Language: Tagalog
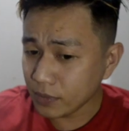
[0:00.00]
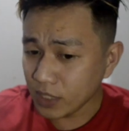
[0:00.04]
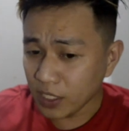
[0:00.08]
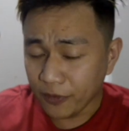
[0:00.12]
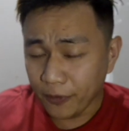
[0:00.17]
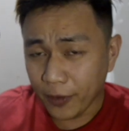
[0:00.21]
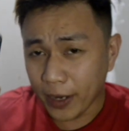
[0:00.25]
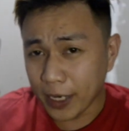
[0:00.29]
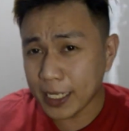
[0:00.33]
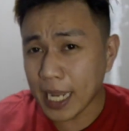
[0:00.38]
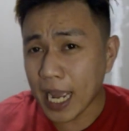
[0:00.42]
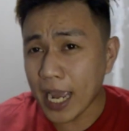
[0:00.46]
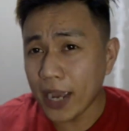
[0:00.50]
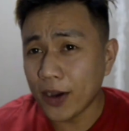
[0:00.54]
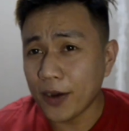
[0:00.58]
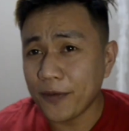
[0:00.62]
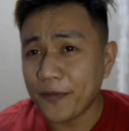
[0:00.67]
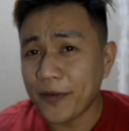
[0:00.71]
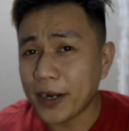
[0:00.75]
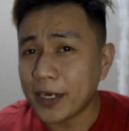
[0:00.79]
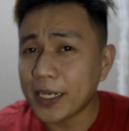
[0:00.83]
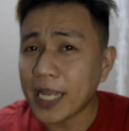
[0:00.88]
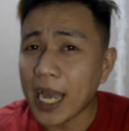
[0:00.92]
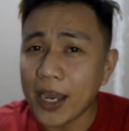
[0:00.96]
Fair tayo,
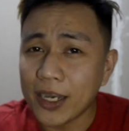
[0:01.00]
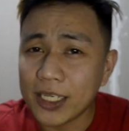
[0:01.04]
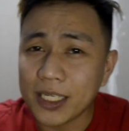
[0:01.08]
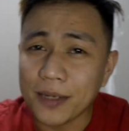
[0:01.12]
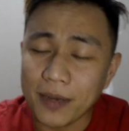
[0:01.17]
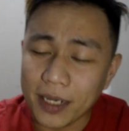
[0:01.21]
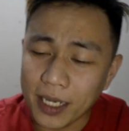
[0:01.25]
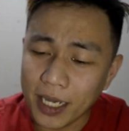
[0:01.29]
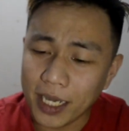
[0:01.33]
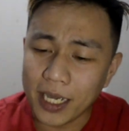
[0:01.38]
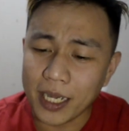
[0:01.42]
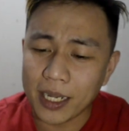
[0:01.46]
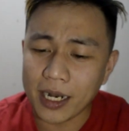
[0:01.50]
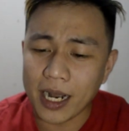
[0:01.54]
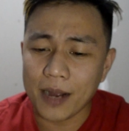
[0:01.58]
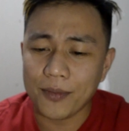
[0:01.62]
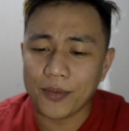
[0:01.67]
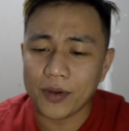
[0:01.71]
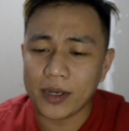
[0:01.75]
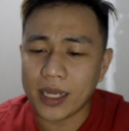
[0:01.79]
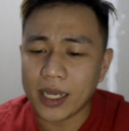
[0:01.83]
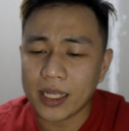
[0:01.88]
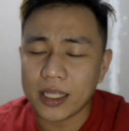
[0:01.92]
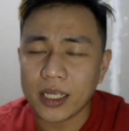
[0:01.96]
fair tayo sa magiging
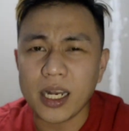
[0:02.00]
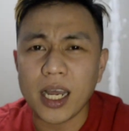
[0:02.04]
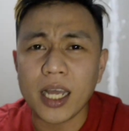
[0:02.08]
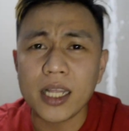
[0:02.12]
raffle natin.